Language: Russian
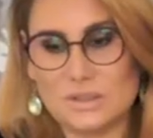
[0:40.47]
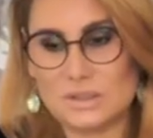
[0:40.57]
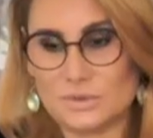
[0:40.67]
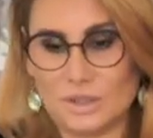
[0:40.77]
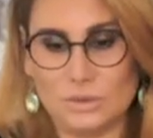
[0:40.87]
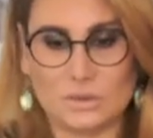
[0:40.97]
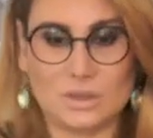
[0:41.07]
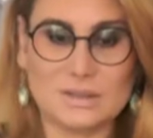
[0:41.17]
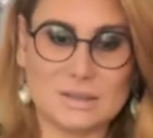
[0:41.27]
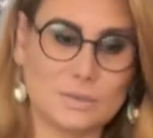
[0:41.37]
Здесь
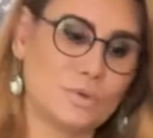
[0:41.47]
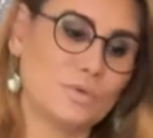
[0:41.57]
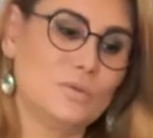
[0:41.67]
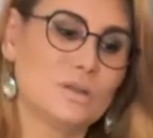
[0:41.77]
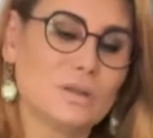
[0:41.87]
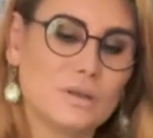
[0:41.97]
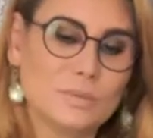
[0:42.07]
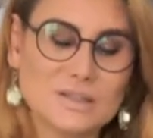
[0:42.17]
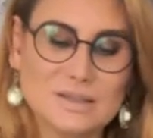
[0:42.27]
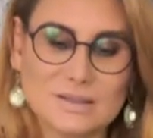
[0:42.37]
абсолютно разные парфюмерные
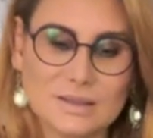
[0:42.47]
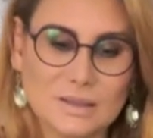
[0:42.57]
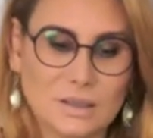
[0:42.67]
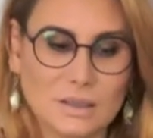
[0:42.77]
композиции,